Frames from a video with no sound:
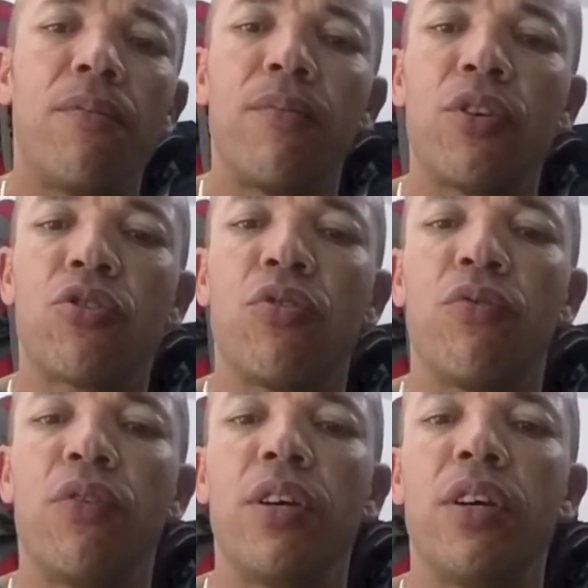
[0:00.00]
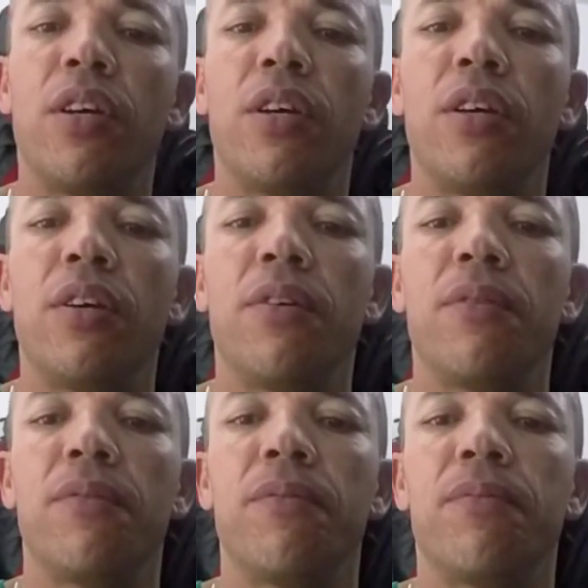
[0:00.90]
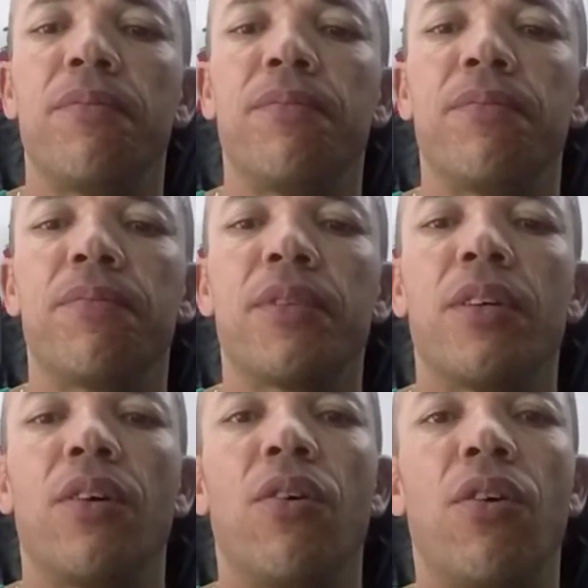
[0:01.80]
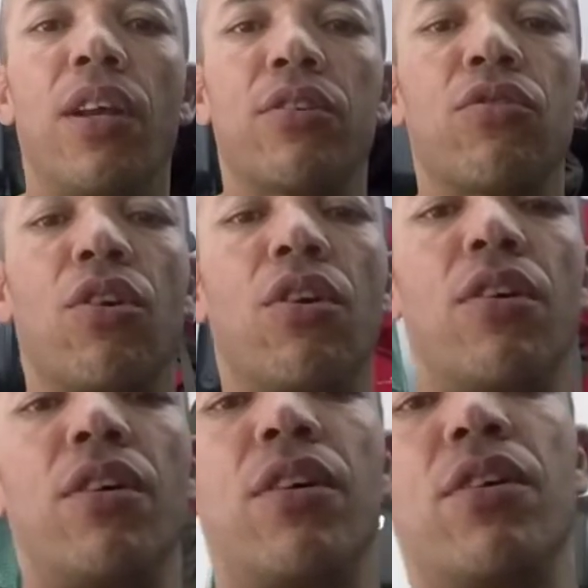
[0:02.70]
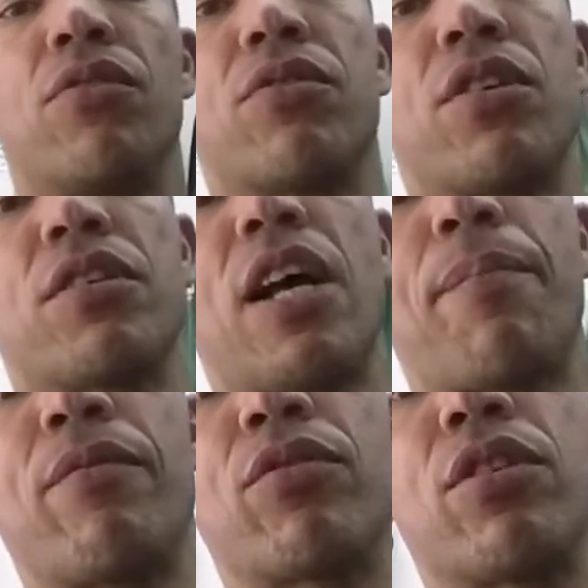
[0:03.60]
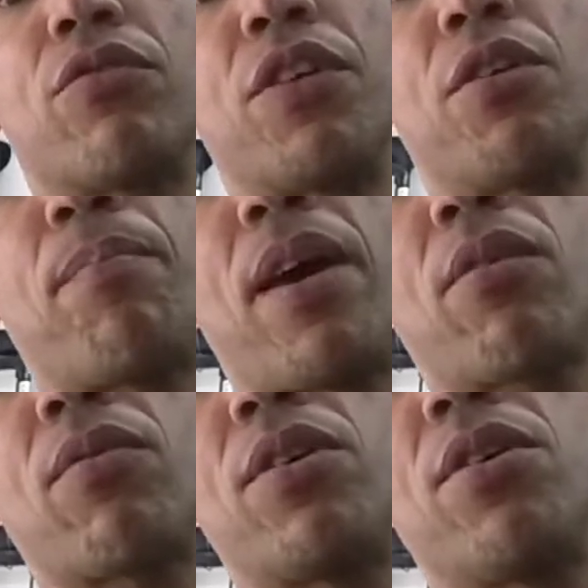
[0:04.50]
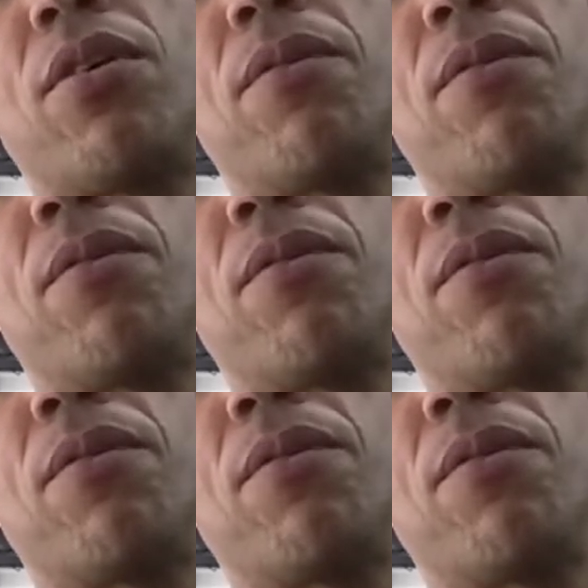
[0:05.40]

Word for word: Deixa eu ver. Olha só. Não sei se dá para vocês ver de perto aí, ó.